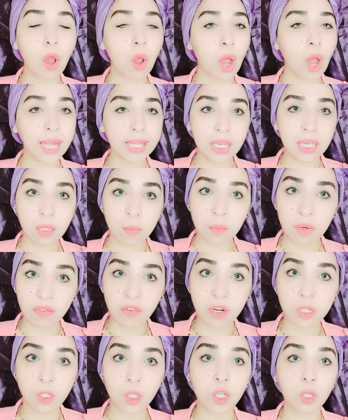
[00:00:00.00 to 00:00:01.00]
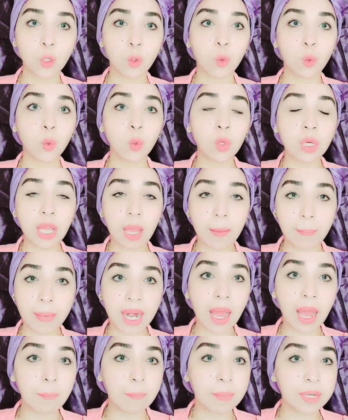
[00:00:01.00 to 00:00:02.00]
اه هتحد من افرازات الدهون
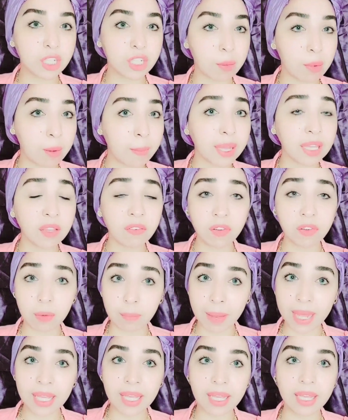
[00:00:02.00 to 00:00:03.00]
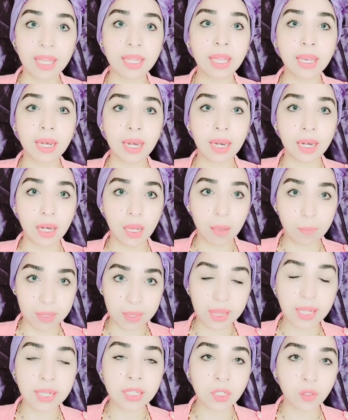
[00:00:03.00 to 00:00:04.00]
كمان حبل الشباب هتفرق معاكي جدا لان هي
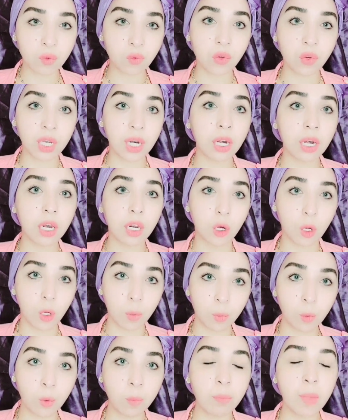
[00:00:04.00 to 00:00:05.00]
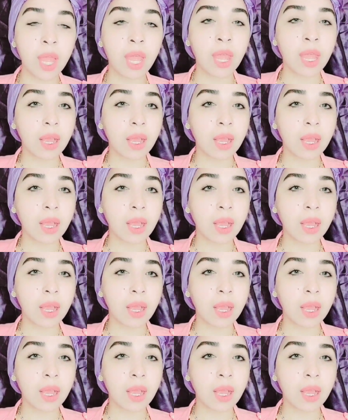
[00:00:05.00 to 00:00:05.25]
بتنشف فعلا الحبوب